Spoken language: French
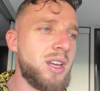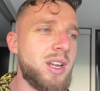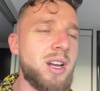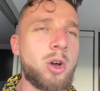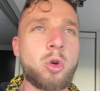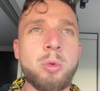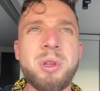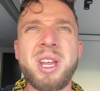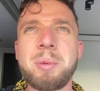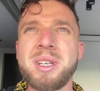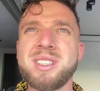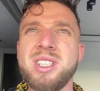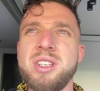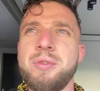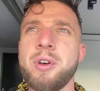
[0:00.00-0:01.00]
la Colombienne, après,
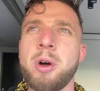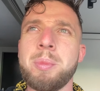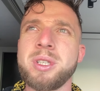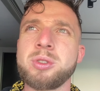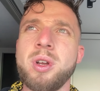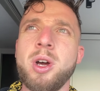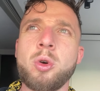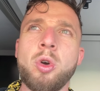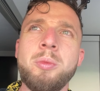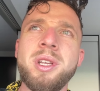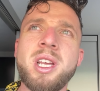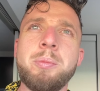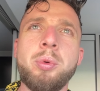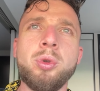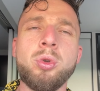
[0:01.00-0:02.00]
c'est différent parce que la Colombienne,
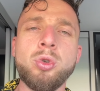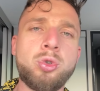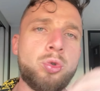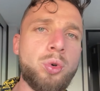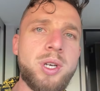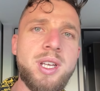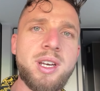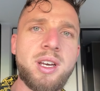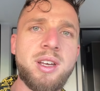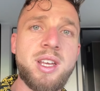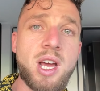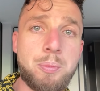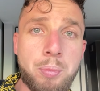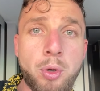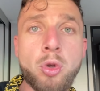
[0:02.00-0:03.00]
elle peut te sourire et
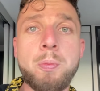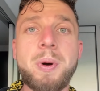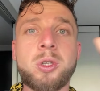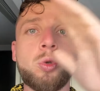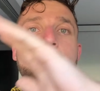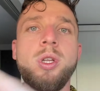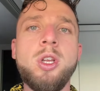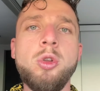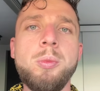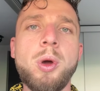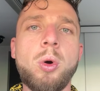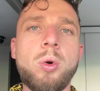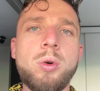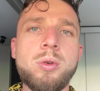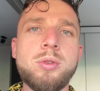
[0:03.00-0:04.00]
elle peut ne pas te donner le
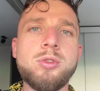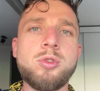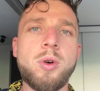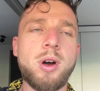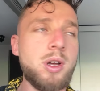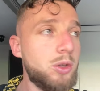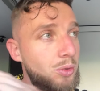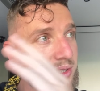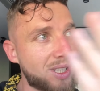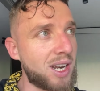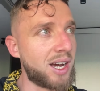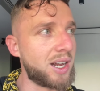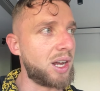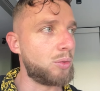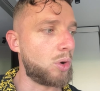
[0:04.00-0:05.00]
numéro. Tu vois Donc ça n'a
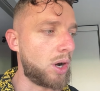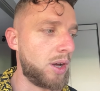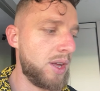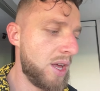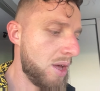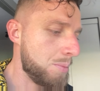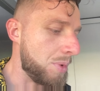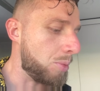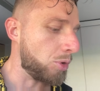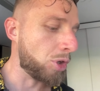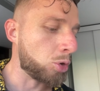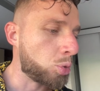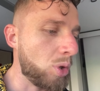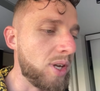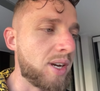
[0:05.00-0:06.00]
rien à voir. Mais bon, dans
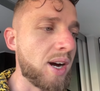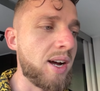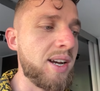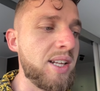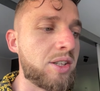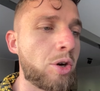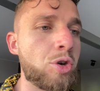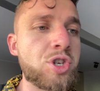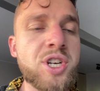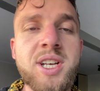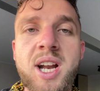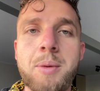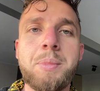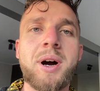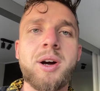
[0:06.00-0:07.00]
tous les cas, l'étranger, il
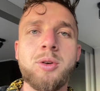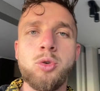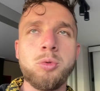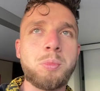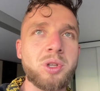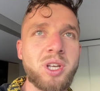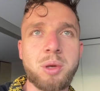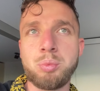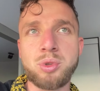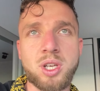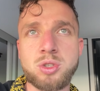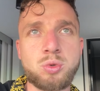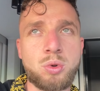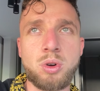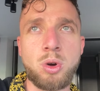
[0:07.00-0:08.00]
n'a pas une bonne
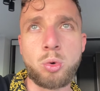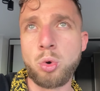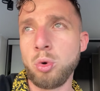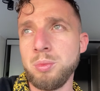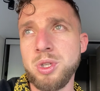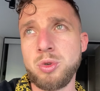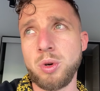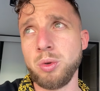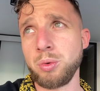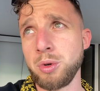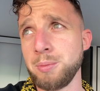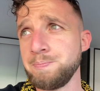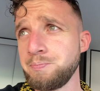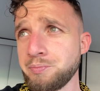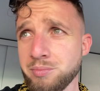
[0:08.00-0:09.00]
réputation en Colombie, tu vois. Donc euh,
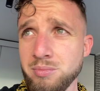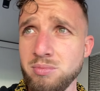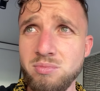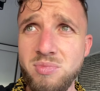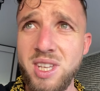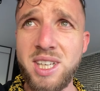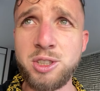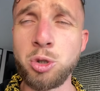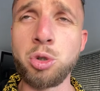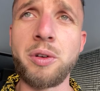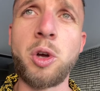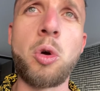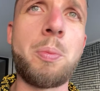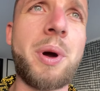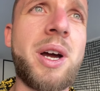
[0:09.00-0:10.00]
si on devrait
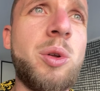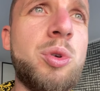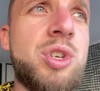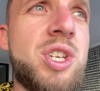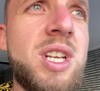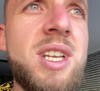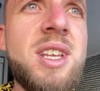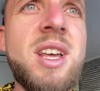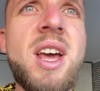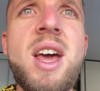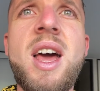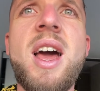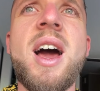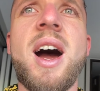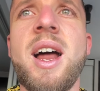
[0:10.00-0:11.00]
comparer le Chili
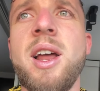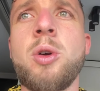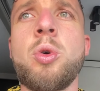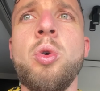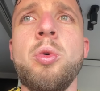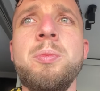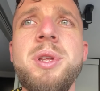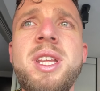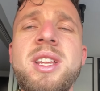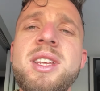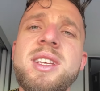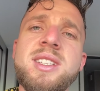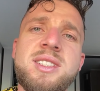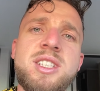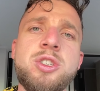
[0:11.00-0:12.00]
à la Colombie,
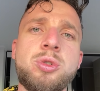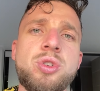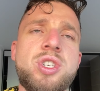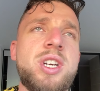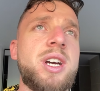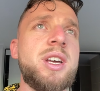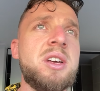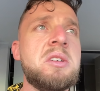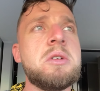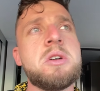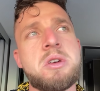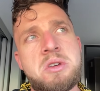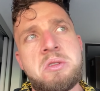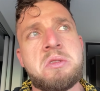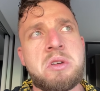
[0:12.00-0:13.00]
ici, je te dirais
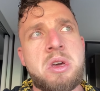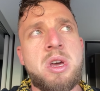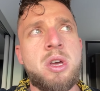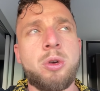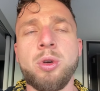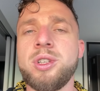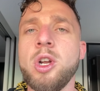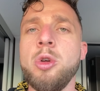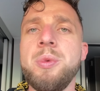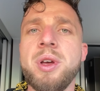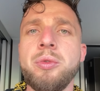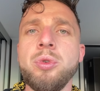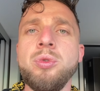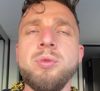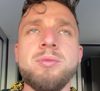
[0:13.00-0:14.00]
que tu es le
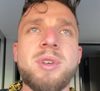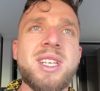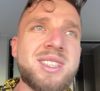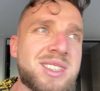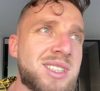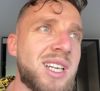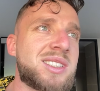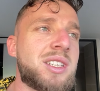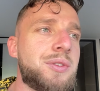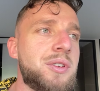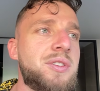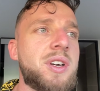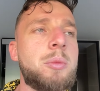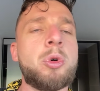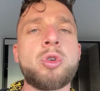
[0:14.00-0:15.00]
bienvenu. Et ça, ça fait
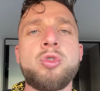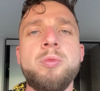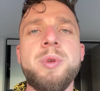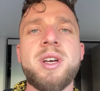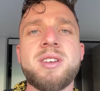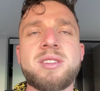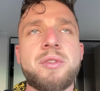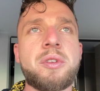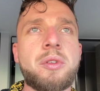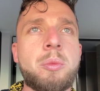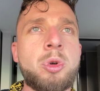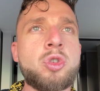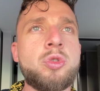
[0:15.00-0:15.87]
vraiment du bien. Ça fait vraiment